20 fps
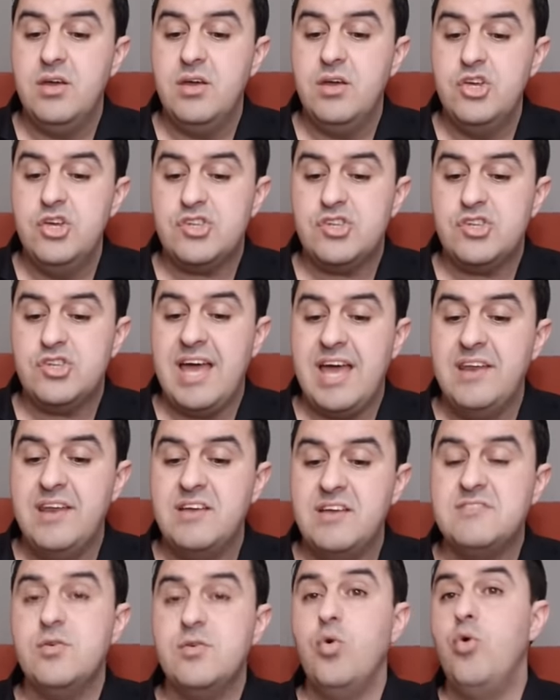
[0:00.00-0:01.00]

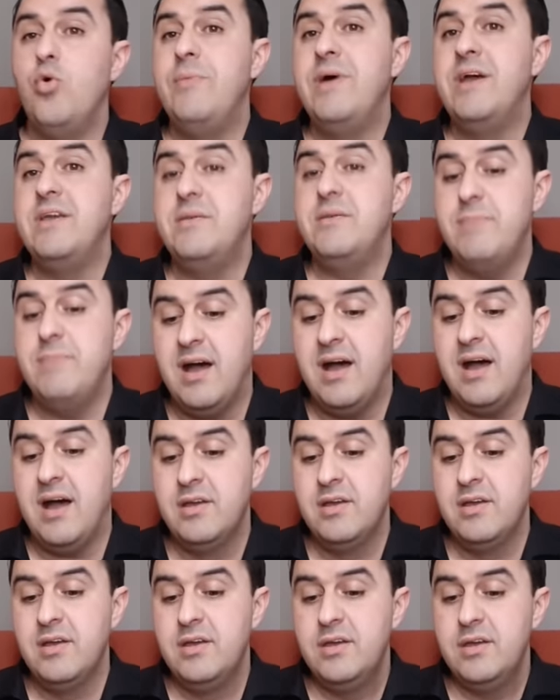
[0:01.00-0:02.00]
إشتقانس أميمة
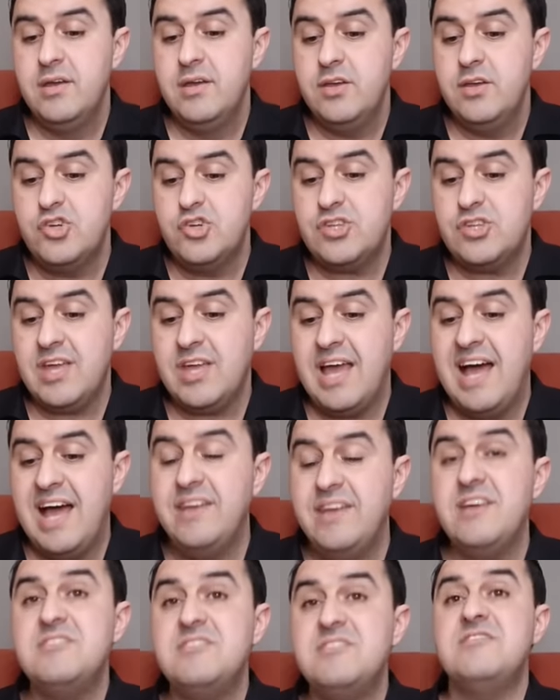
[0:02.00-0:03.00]

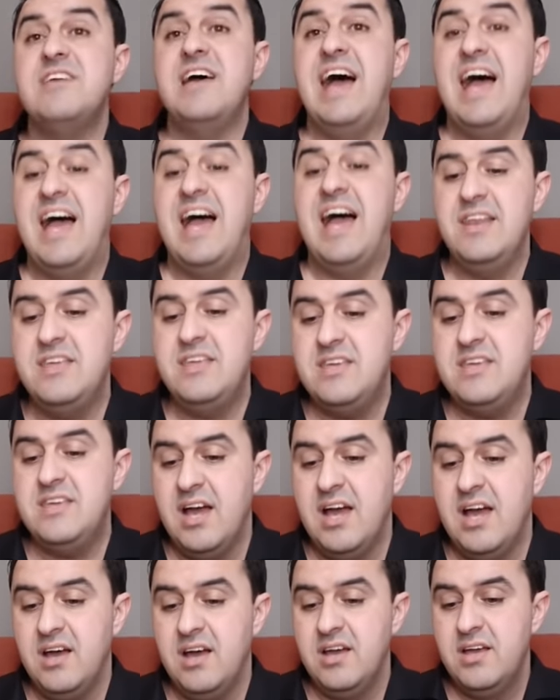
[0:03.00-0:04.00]
إشتقانس
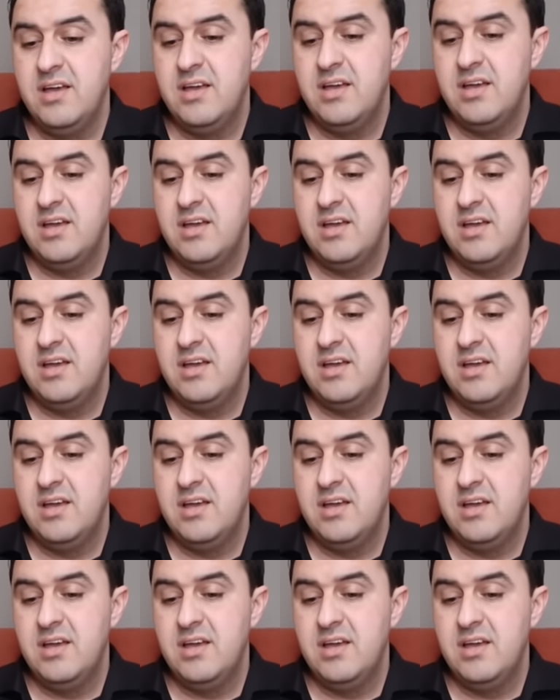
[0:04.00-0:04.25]
عالية